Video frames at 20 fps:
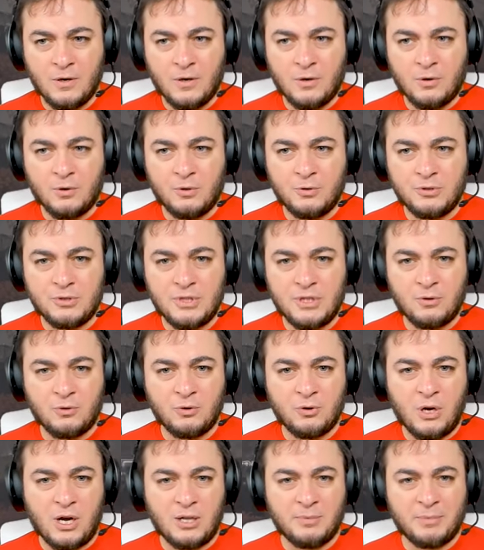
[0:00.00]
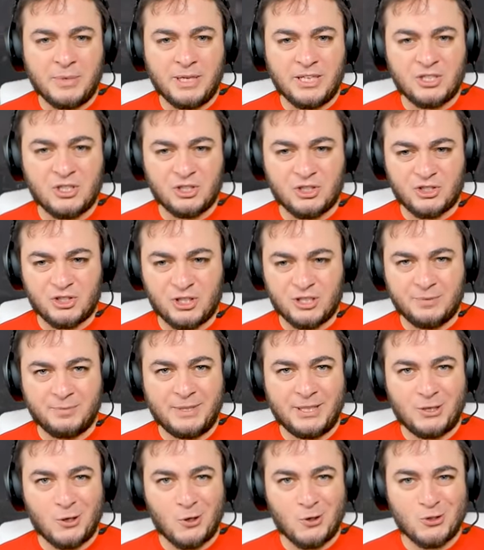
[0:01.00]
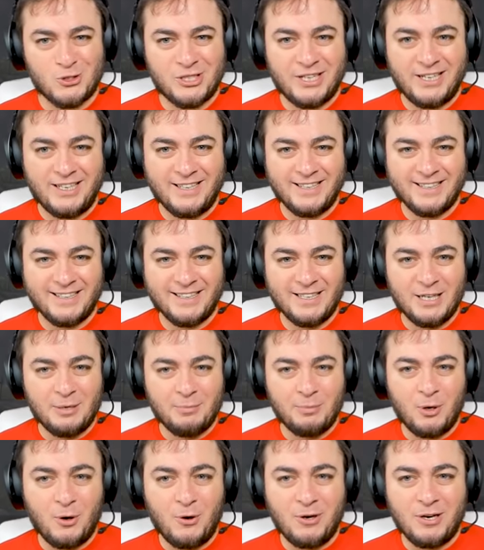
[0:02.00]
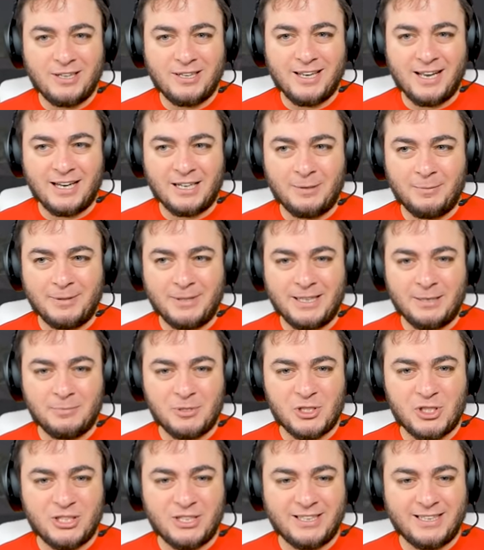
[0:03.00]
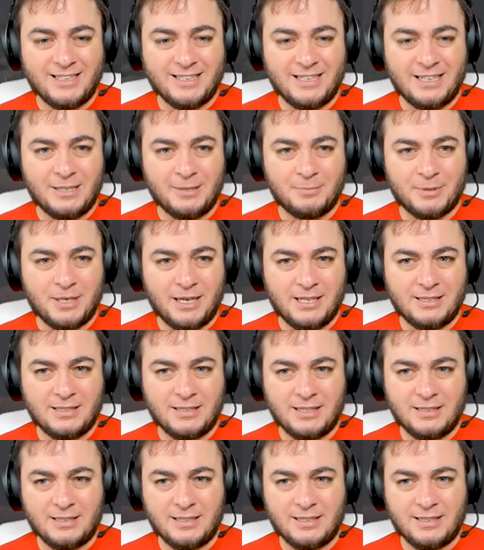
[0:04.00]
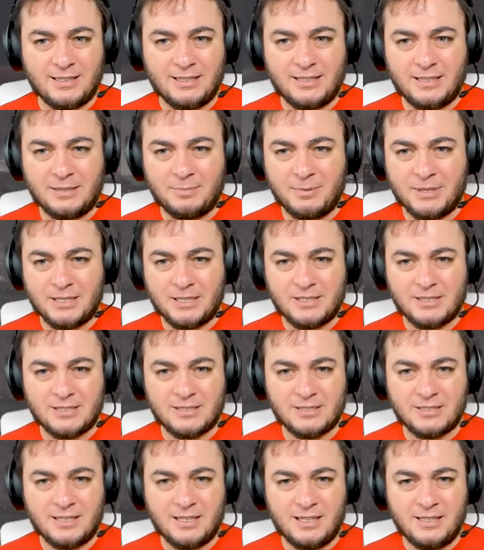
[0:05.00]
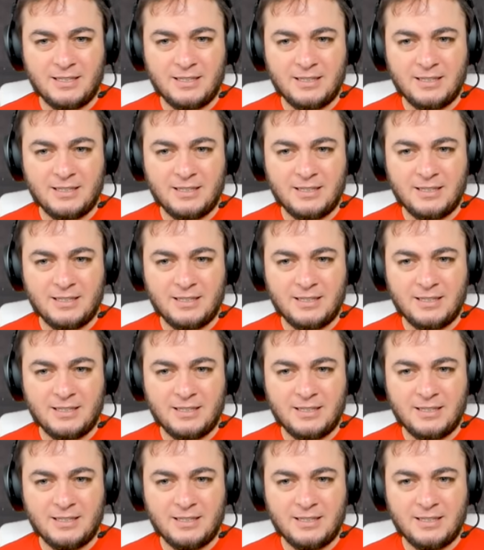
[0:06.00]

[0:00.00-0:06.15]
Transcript: O yüzden onu almaya çalışalım ilk önce. Bir öyle takip edelim. içeri girelim. Rahat rahat hareket etmek açısından.